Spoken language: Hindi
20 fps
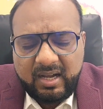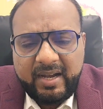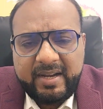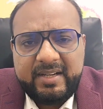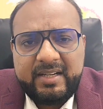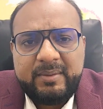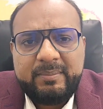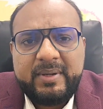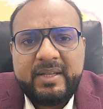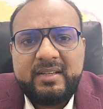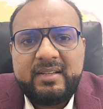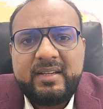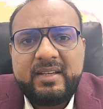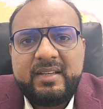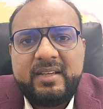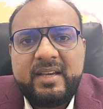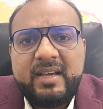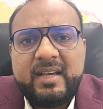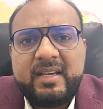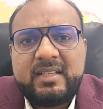आईडी बन गई
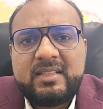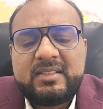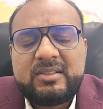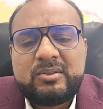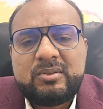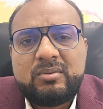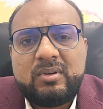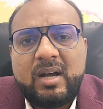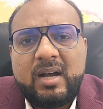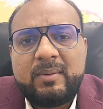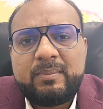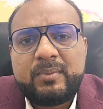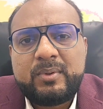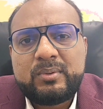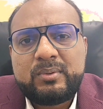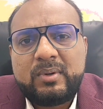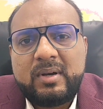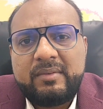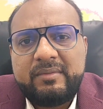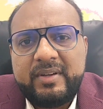है तो आपको
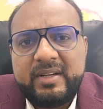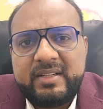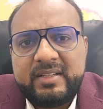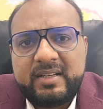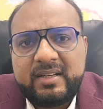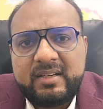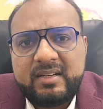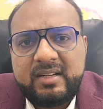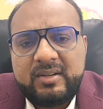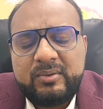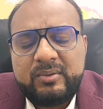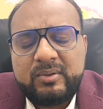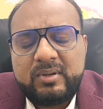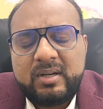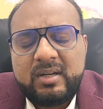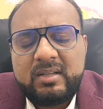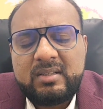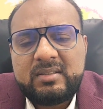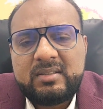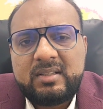थोड़ा वेट करना होगा
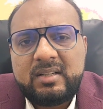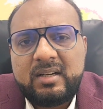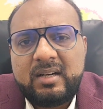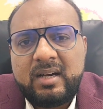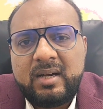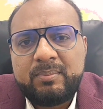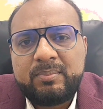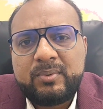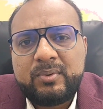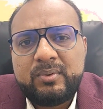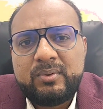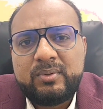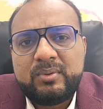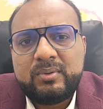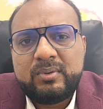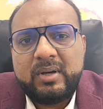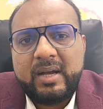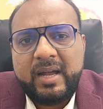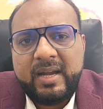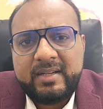आपको
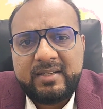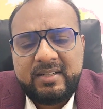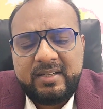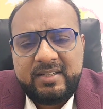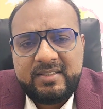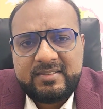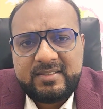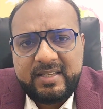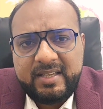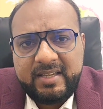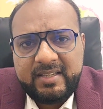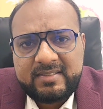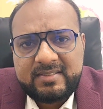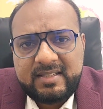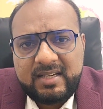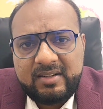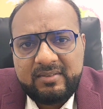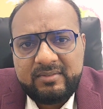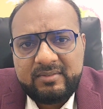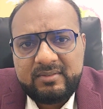एटलीस्ट एक
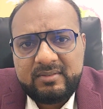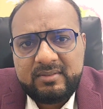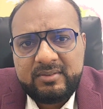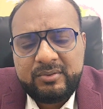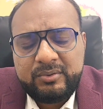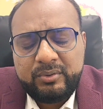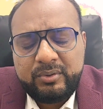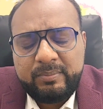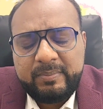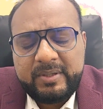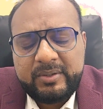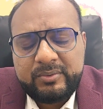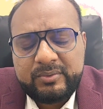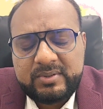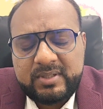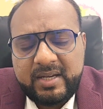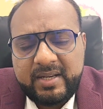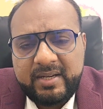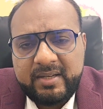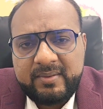साल यू e में
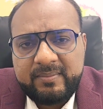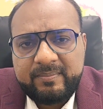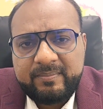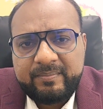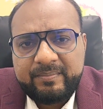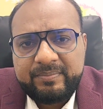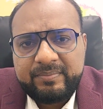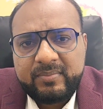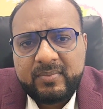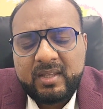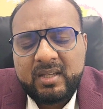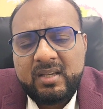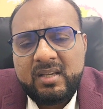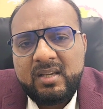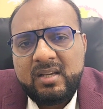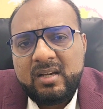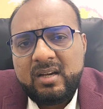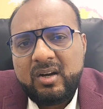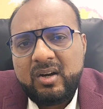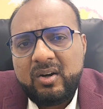गुजारें
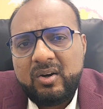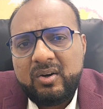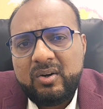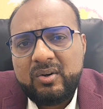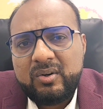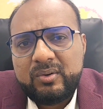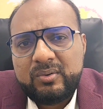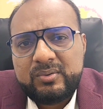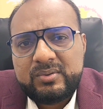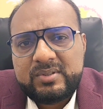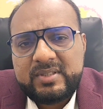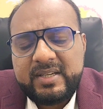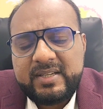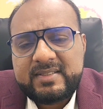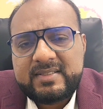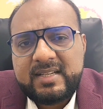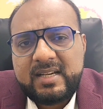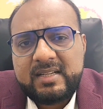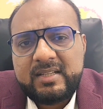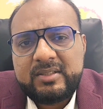और उस एक
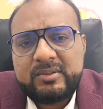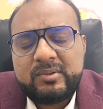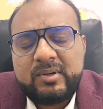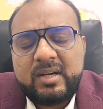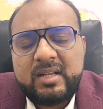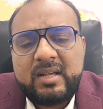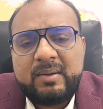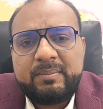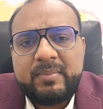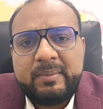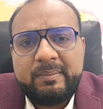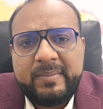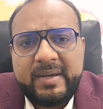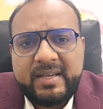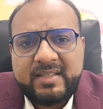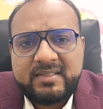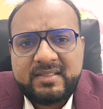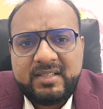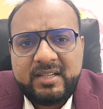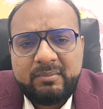साल के दौरान अपनी
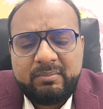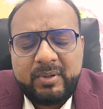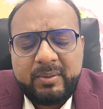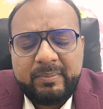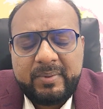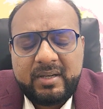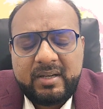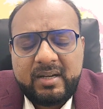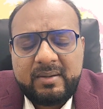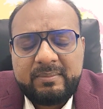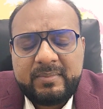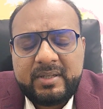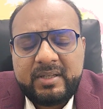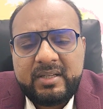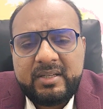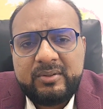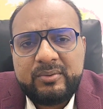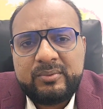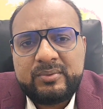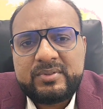बैंक स्टेटमेंट पे काम
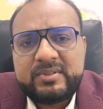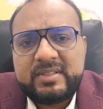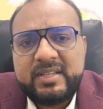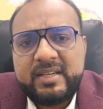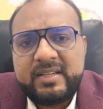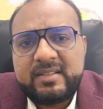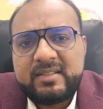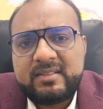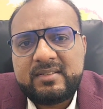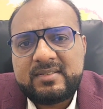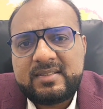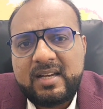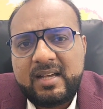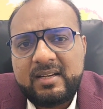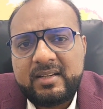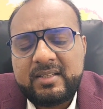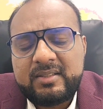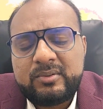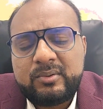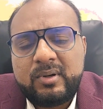करें उस एक
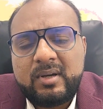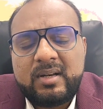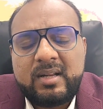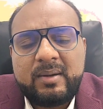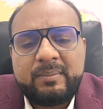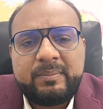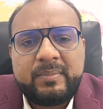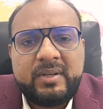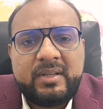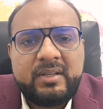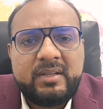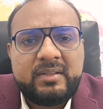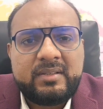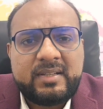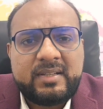साल के दौरान अपनी